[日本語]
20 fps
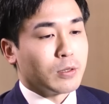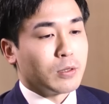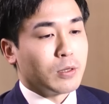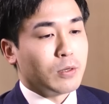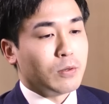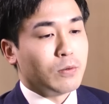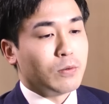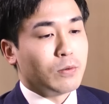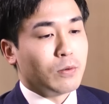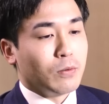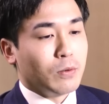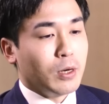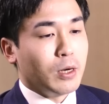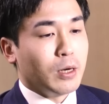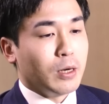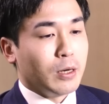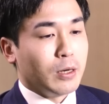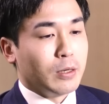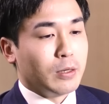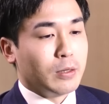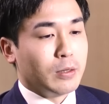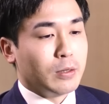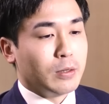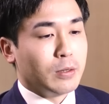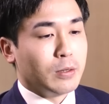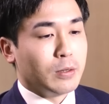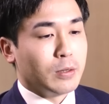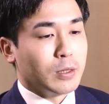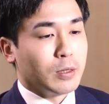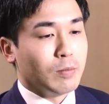ていうのは
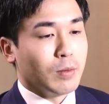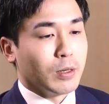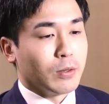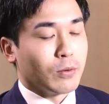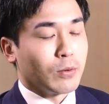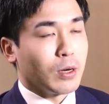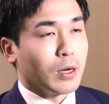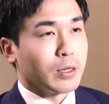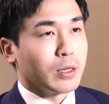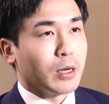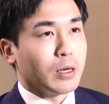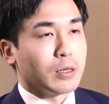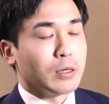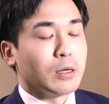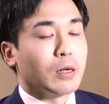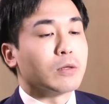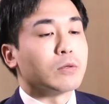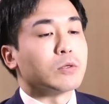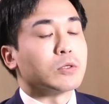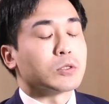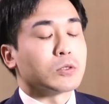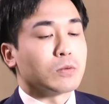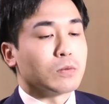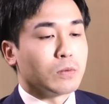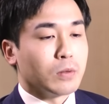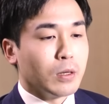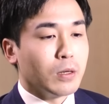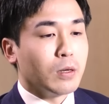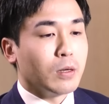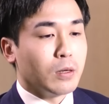今の課題なんでしょう
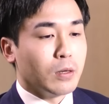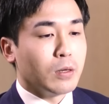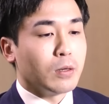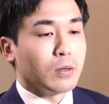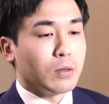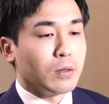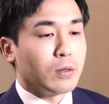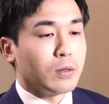ね。